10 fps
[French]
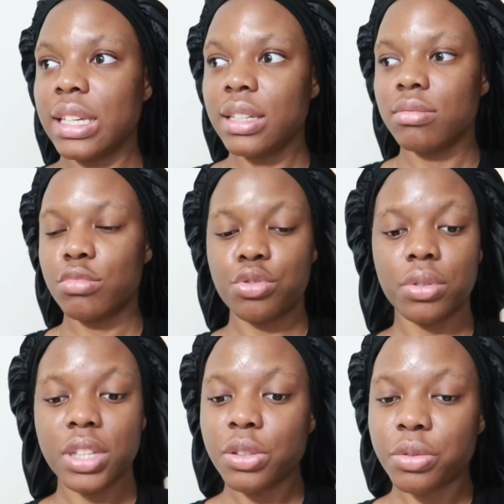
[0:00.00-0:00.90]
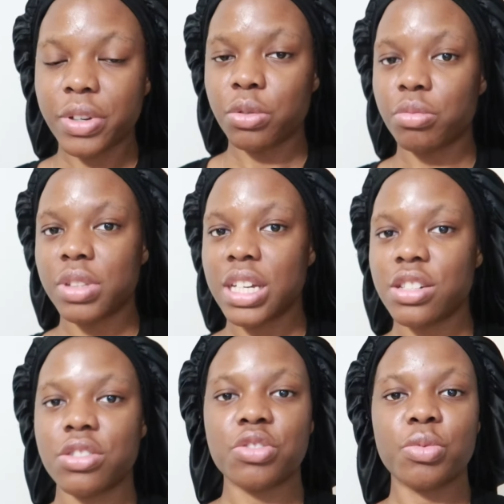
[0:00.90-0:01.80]
et je suis en train de faire le
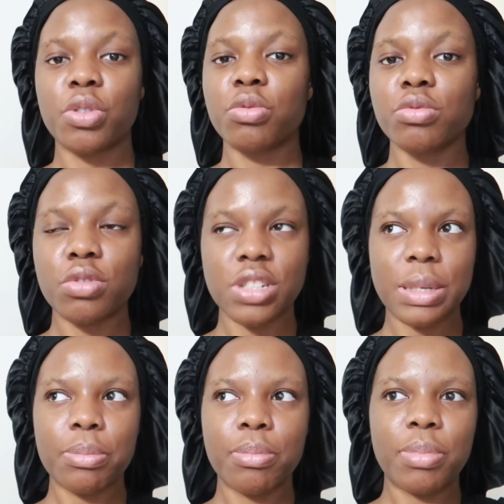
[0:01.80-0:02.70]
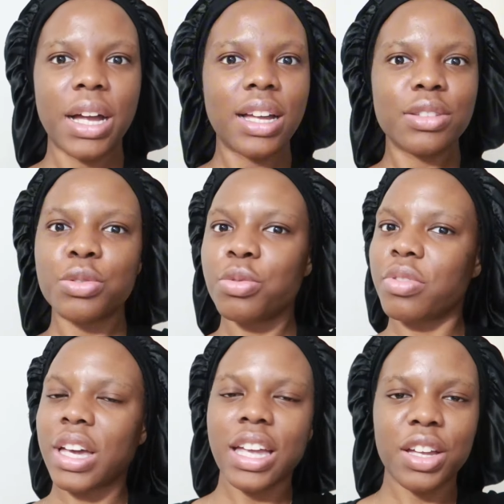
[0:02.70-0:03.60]
montage. Je me rends compte que j'ai pas de
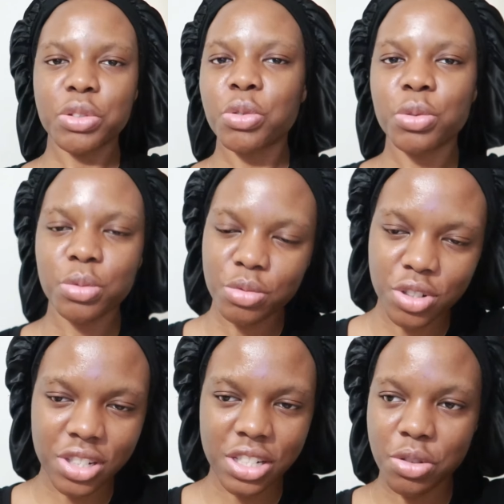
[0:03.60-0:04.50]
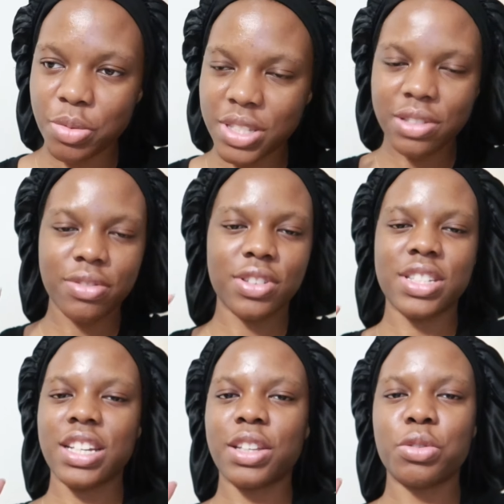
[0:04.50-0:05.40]
vraie intro. Genre j'ai commencé le vlog
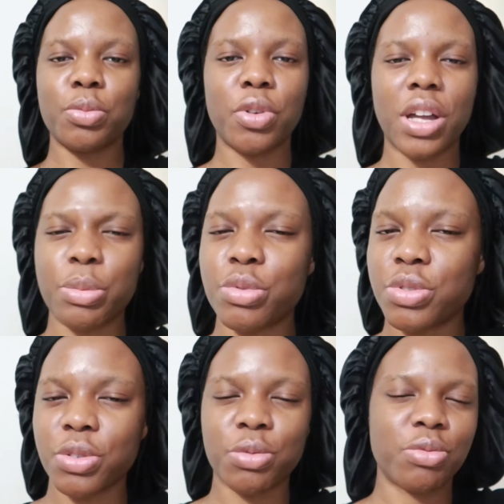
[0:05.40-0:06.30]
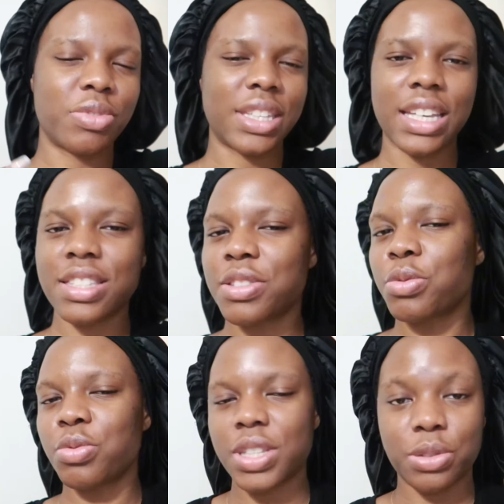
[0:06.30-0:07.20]
directement, un peu sans contexte
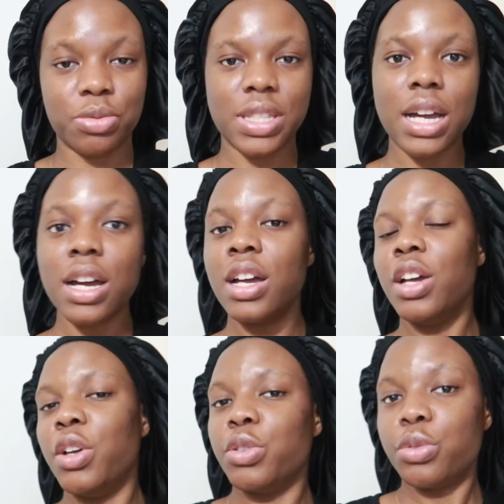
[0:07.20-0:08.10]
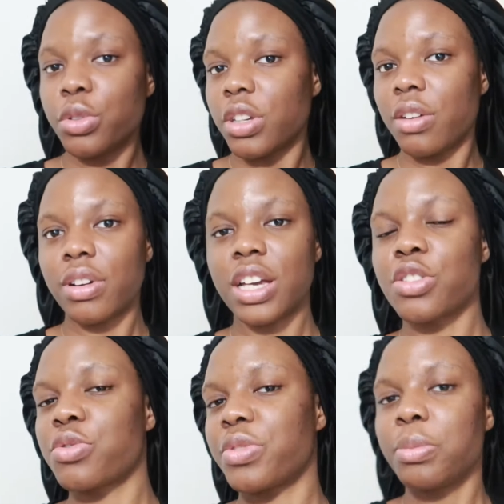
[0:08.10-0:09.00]
tout ça, tout ça. Donc euh, voilà,
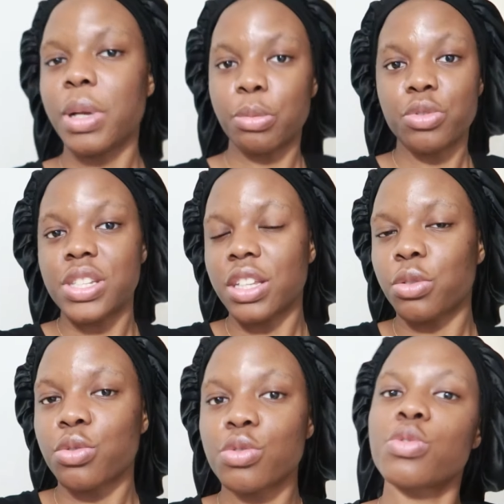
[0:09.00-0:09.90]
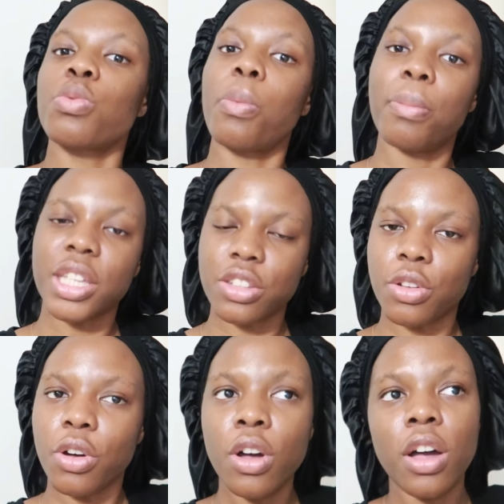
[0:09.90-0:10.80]
je vous filme la petite introduction
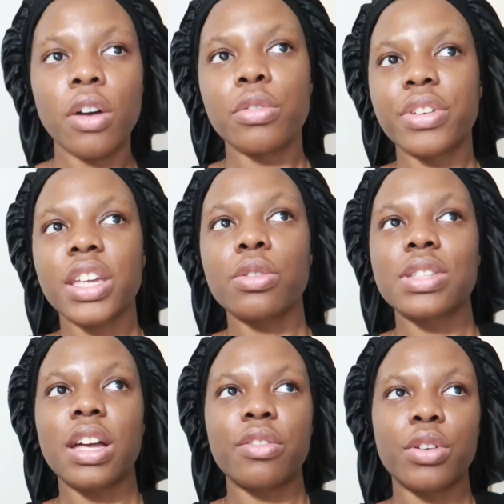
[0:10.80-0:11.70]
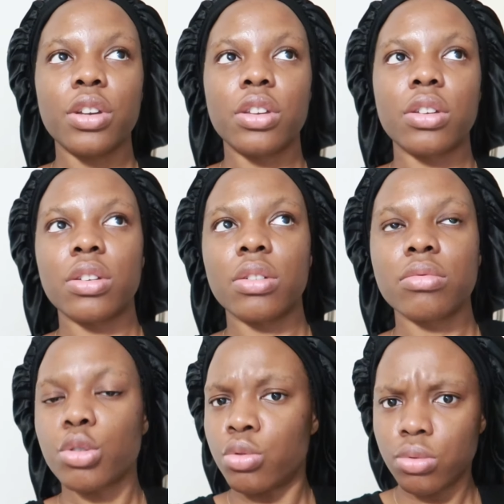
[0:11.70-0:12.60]
maintenant. Vous verrez que c'est un vlog euh,
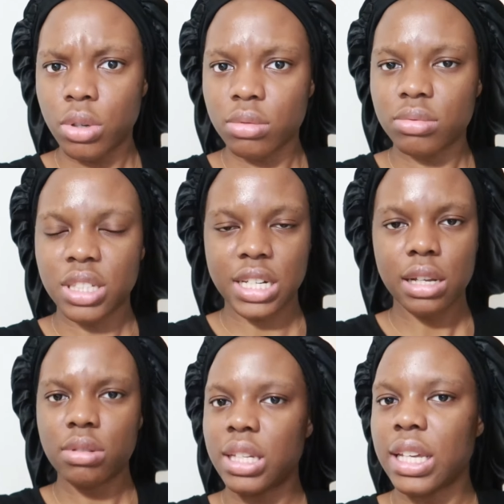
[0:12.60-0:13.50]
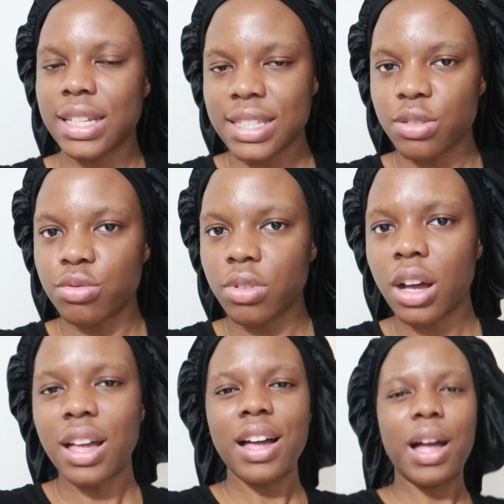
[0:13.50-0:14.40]
court déjà, il est assez court,
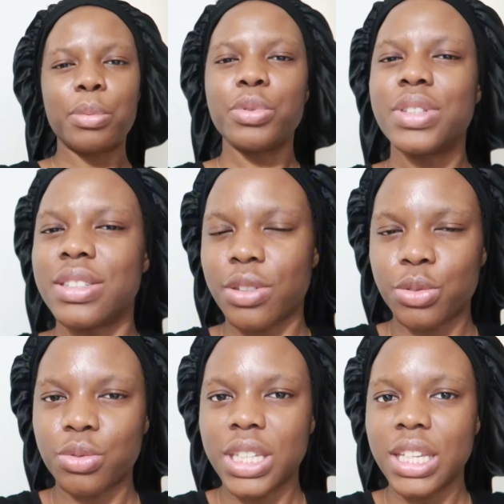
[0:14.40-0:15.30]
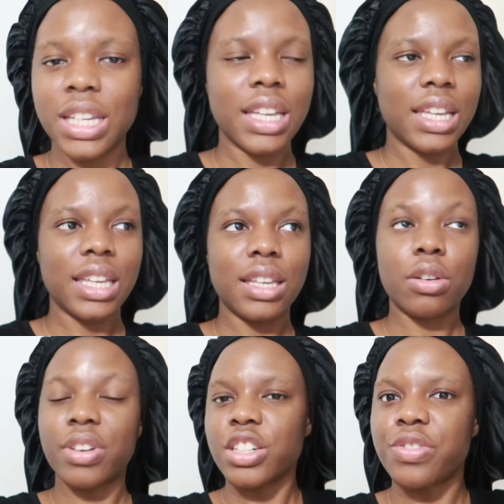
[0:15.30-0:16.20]
un peu désordonné. Et
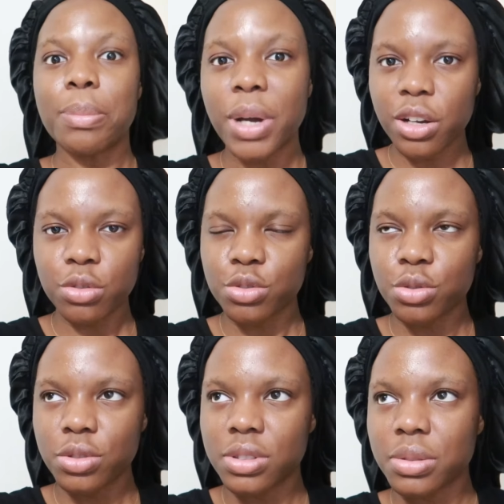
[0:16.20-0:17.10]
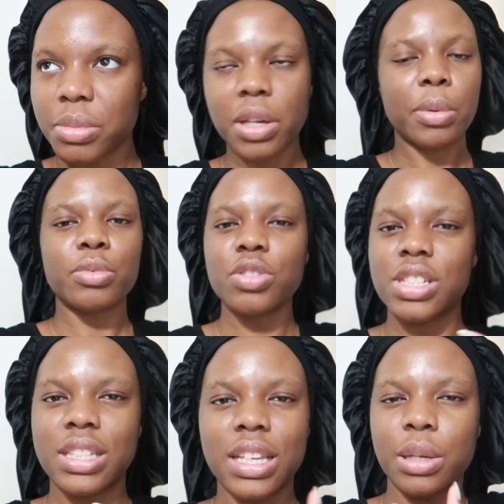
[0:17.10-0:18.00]
en vrai je fais pas grand chose, mais en même temps
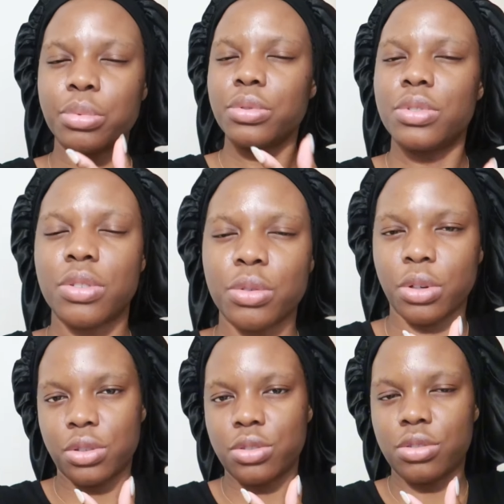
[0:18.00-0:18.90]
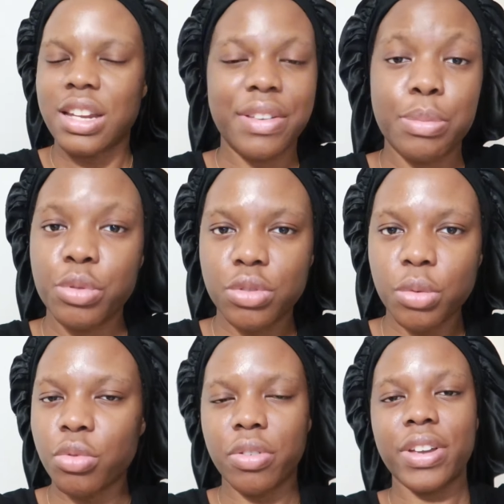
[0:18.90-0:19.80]
j'étais un peu dans le rush. J'avais peu de
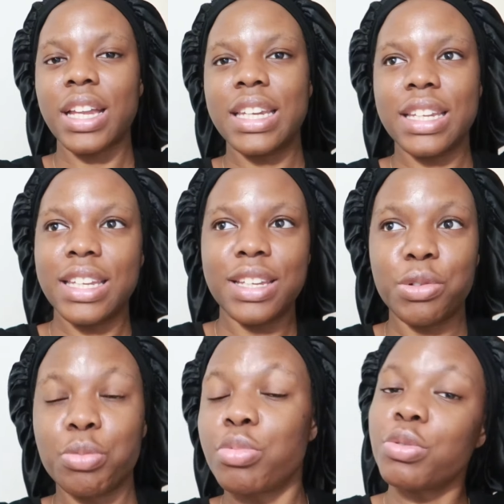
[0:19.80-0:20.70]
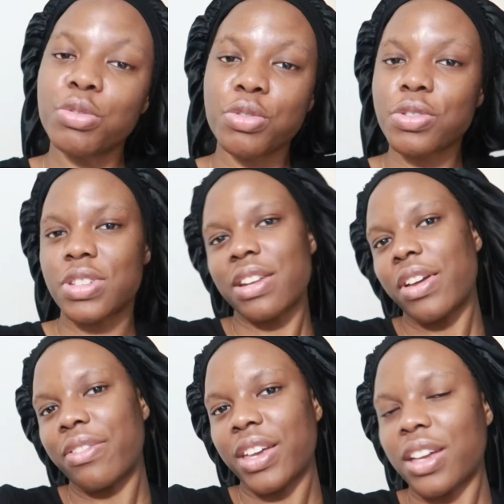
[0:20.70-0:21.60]
temps pour faire les, le peu de choses que j'avais
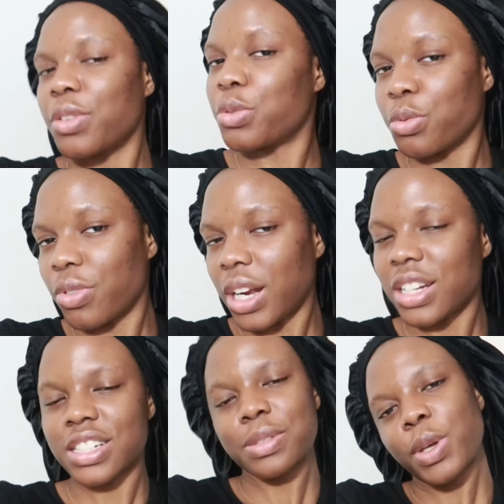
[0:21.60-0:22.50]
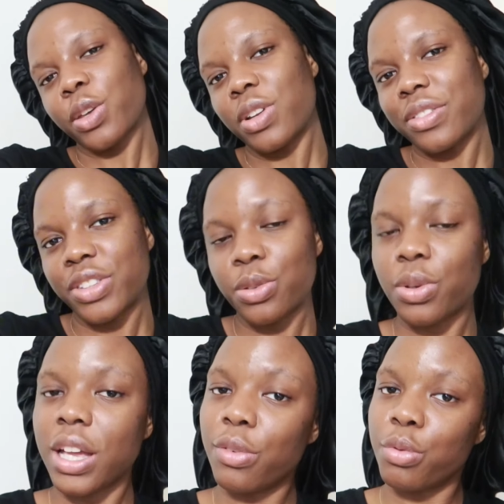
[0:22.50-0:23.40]
à faire. Donc voilà, j'espère que la
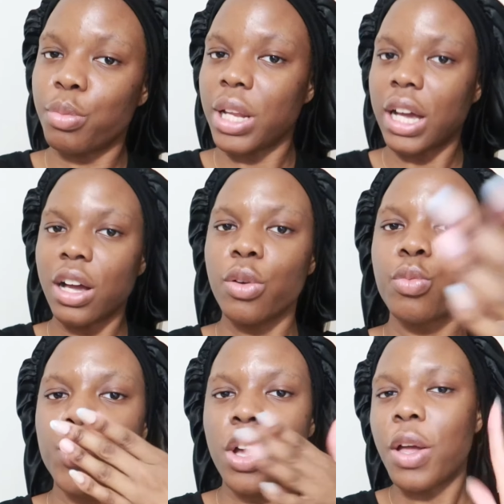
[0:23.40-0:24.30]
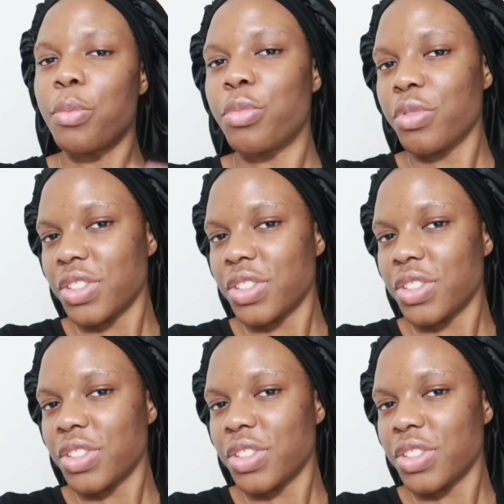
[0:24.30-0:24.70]
vidéo elle vous plaira. Bon